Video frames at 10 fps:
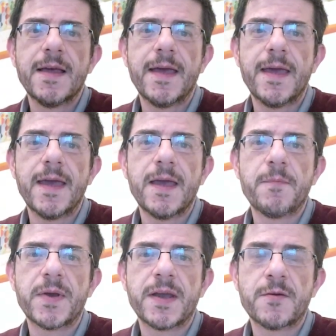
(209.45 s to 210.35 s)

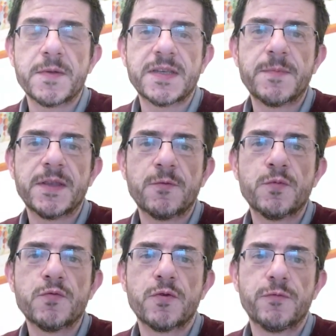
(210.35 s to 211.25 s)
eh, perché come sapete
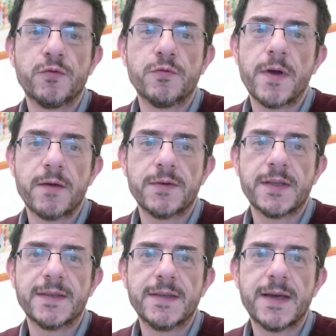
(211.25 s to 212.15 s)
Ubuntu è
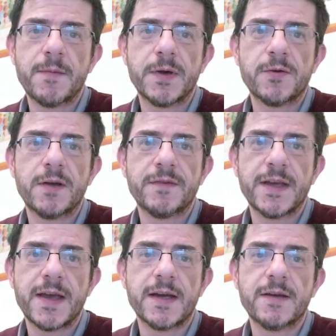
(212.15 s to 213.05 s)
un'antica parola
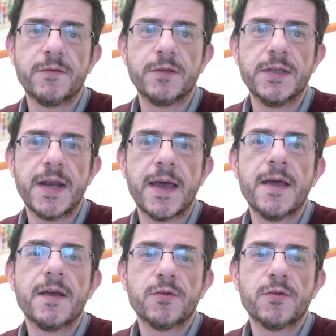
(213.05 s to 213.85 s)
africana che vuol dire